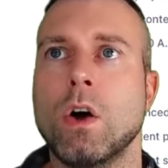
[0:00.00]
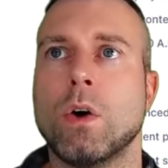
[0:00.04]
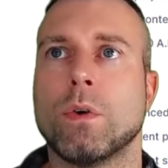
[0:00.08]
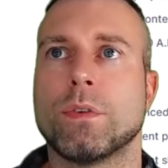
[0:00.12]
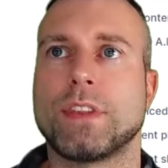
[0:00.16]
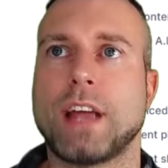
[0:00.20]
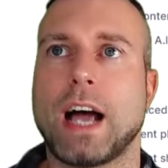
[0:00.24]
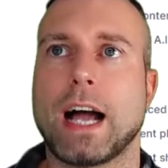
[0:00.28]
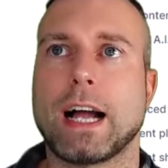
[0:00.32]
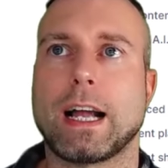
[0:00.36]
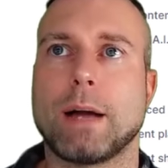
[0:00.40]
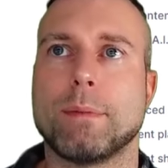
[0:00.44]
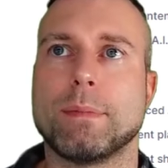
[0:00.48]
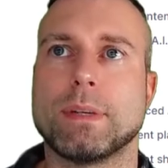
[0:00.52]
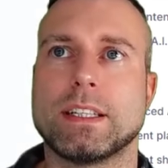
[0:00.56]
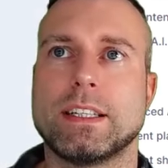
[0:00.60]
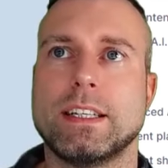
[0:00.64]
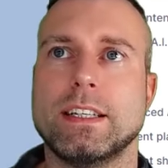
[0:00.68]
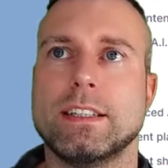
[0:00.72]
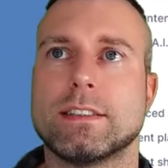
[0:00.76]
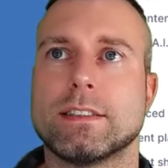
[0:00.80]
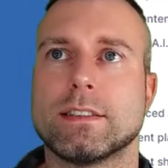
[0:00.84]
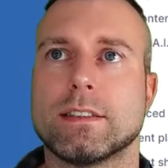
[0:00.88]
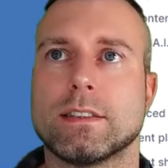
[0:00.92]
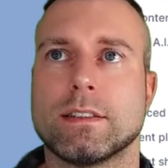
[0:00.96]
Und da kann man
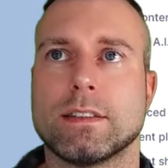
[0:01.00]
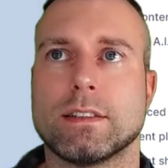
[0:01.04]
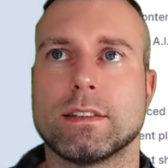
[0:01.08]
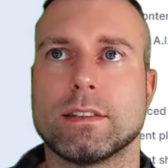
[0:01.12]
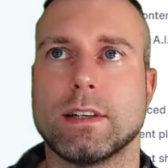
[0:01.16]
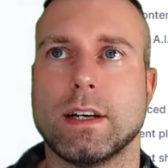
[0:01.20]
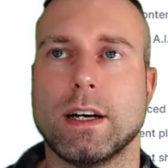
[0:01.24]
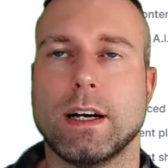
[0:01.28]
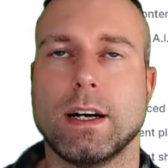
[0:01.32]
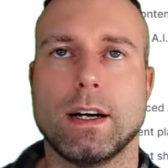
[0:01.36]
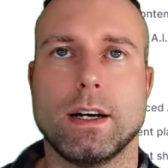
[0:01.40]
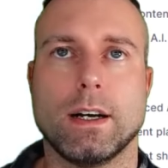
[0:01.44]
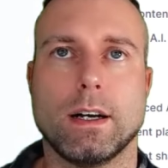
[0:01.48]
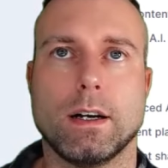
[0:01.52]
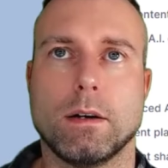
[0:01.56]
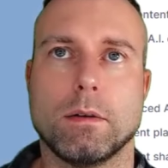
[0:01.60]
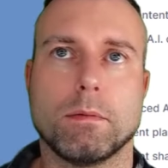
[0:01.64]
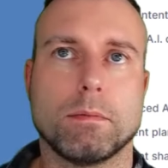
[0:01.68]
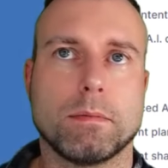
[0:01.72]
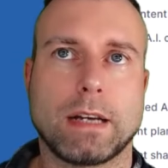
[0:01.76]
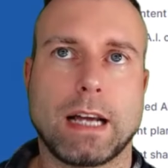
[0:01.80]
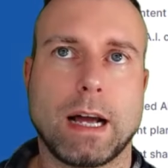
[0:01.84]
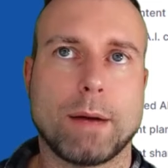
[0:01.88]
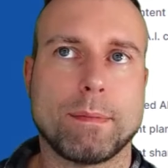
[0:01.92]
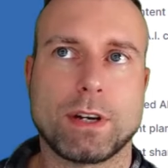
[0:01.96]
diesen, äh,
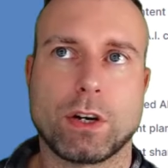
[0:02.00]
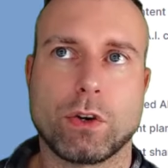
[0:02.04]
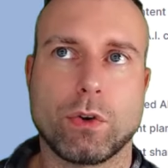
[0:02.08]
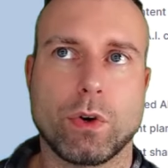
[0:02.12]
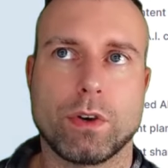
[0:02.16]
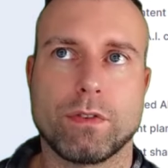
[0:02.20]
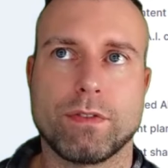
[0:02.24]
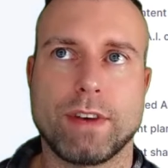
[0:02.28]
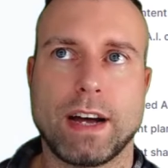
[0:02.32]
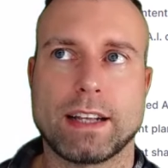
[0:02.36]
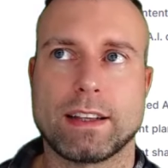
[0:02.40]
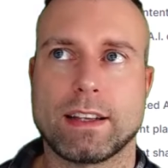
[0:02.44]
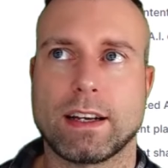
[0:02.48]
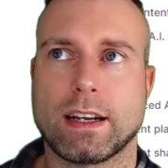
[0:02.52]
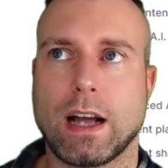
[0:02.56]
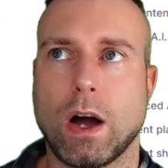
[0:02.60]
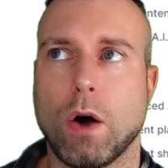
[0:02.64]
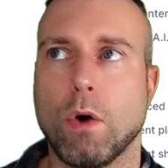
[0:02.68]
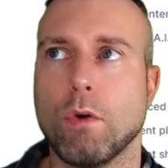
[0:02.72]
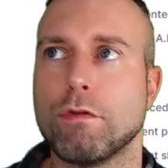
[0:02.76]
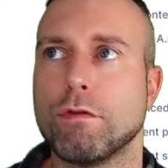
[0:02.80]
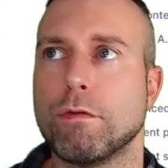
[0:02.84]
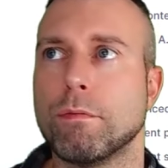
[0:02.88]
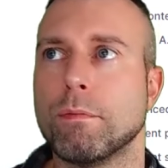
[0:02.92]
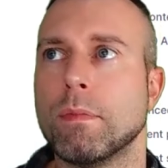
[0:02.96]
kann man neuen weiter
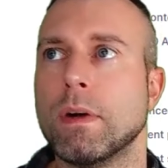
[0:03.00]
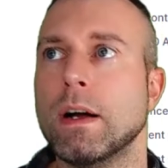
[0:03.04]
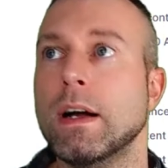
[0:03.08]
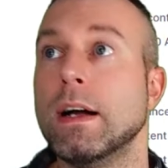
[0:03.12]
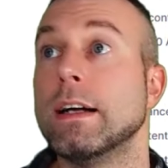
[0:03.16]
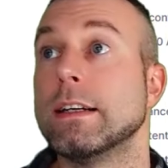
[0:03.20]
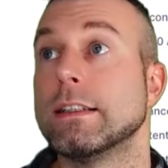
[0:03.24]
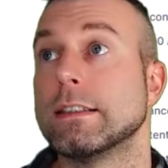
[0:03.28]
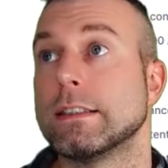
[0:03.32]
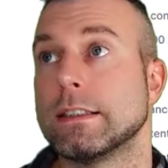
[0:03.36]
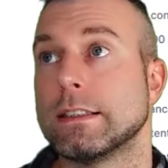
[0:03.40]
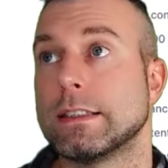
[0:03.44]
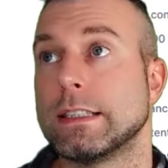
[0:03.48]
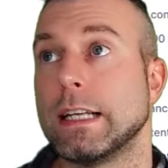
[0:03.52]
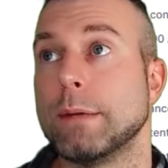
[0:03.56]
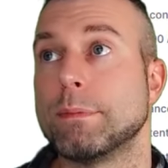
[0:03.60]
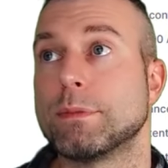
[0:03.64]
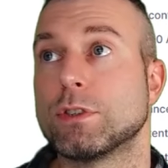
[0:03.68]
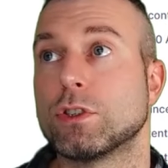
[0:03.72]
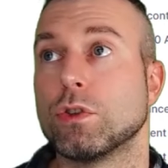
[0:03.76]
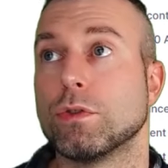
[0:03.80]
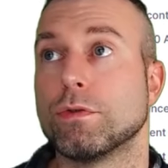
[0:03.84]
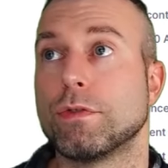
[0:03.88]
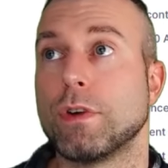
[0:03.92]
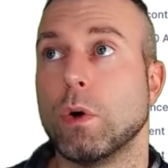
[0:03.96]
kaufen.
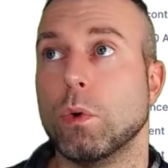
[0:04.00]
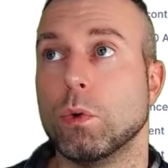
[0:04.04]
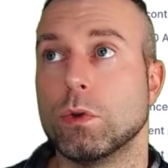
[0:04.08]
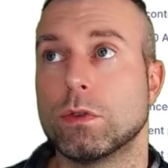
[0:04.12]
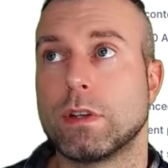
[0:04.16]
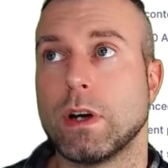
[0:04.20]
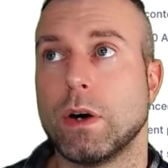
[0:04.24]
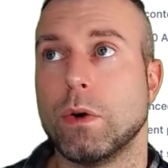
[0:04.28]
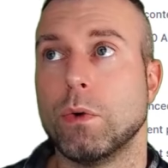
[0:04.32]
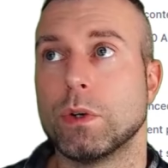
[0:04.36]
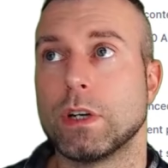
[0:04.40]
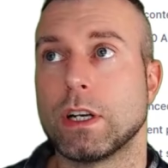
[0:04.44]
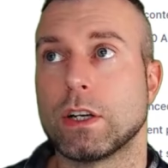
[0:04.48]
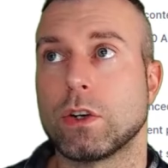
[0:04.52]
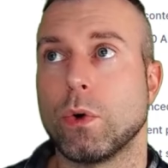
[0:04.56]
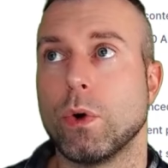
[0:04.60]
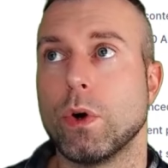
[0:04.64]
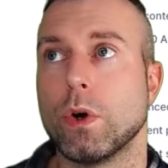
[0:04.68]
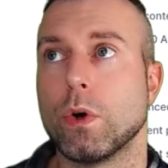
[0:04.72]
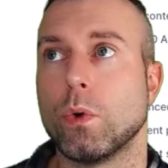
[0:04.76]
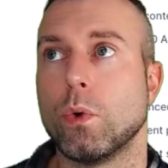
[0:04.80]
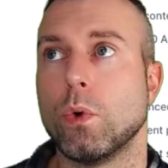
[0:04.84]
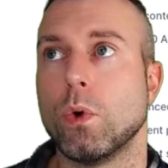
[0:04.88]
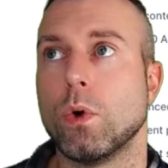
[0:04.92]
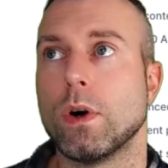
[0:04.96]
selbst schon für unter 100
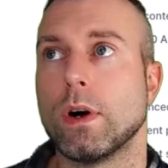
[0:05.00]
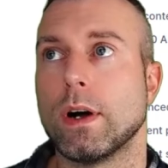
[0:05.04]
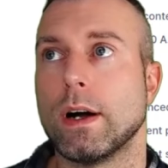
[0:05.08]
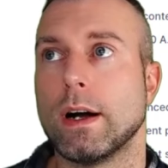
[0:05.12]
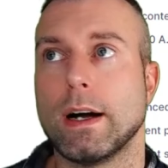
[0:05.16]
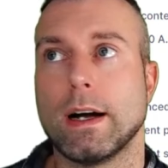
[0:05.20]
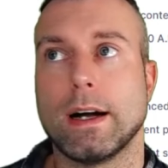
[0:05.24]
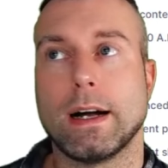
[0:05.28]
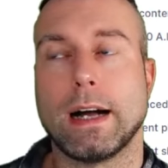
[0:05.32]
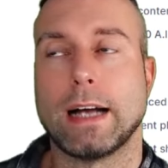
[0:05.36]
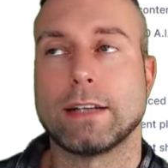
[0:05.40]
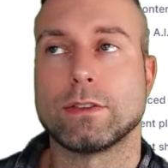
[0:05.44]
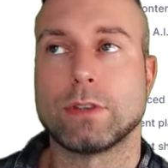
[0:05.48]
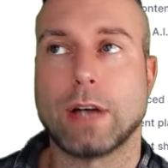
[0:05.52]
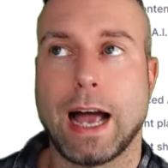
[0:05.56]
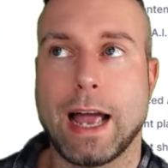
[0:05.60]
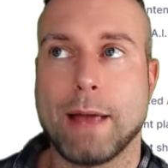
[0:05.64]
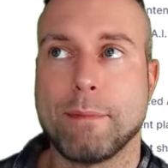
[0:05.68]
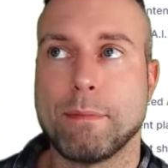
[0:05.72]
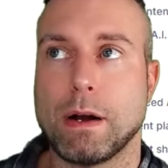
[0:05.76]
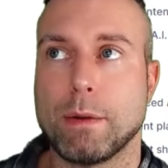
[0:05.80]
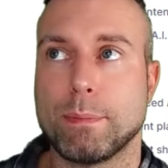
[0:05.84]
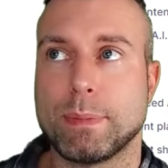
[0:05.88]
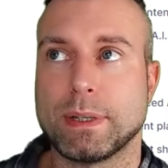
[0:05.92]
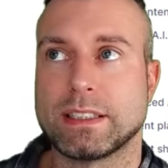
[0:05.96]
Euro, äh, also
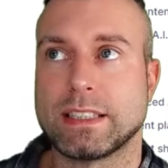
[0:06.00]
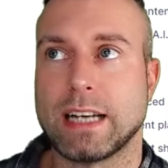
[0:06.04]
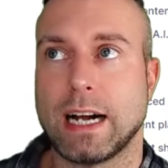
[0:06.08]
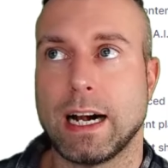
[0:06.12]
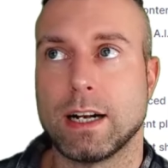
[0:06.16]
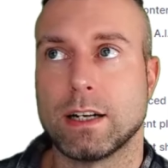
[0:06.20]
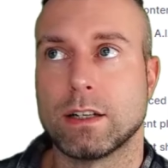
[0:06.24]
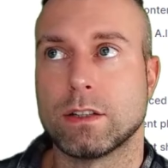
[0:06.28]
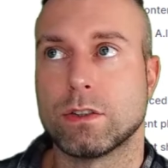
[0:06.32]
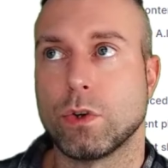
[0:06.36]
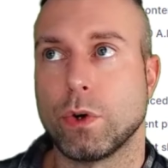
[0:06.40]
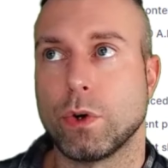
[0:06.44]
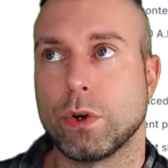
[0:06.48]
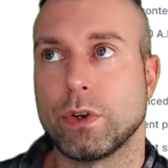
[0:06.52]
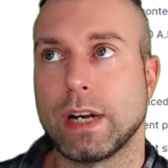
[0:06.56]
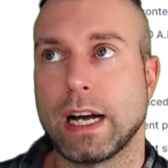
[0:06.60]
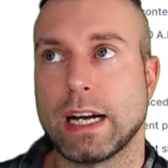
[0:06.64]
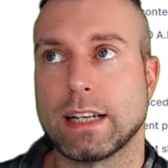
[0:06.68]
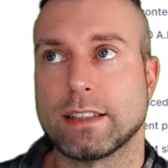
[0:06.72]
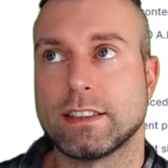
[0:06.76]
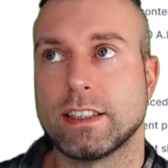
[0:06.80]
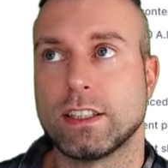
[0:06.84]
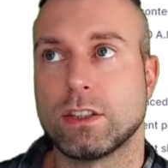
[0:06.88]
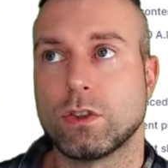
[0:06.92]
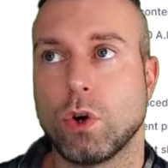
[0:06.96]
einmal bezahlen,
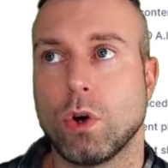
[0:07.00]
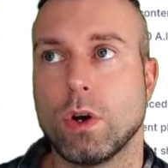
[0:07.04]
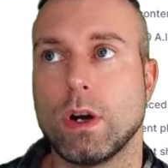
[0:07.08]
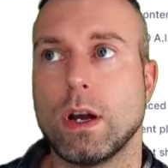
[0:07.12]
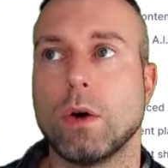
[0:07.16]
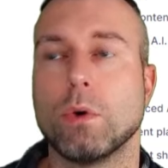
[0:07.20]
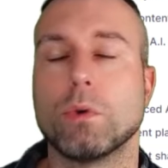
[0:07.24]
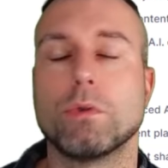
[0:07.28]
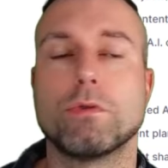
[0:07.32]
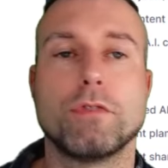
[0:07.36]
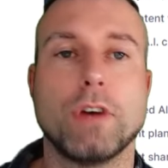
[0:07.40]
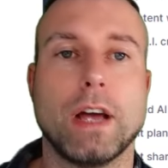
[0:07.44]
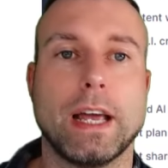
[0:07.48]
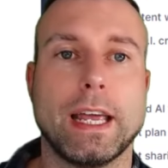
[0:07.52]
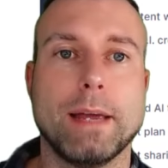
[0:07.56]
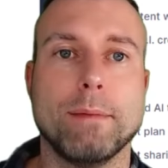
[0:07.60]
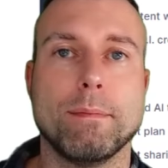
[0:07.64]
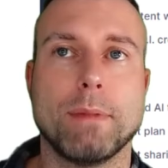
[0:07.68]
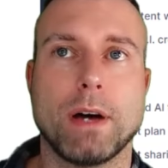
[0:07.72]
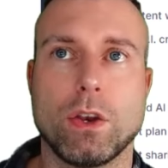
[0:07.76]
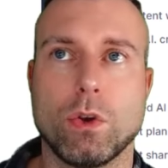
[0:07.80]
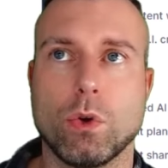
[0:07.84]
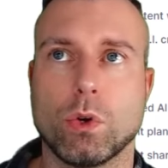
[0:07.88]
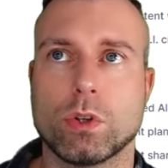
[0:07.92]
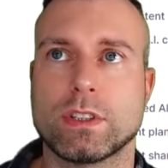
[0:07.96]
89 Dollar und für
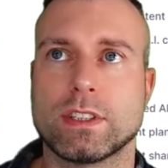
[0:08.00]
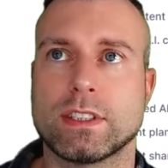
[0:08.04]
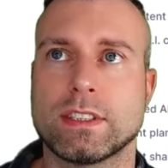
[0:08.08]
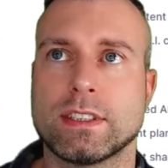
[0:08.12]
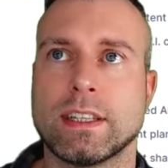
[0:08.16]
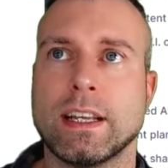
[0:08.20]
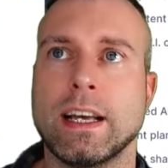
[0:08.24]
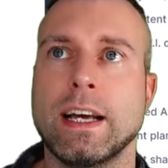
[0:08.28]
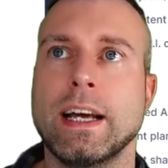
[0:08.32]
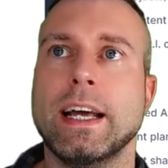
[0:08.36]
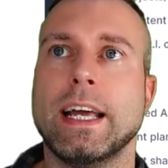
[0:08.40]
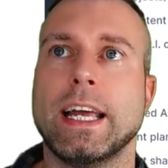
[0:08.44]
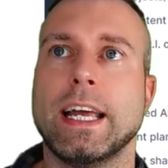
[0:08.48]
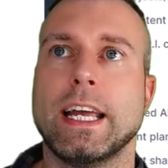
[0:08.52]
immer nutzen.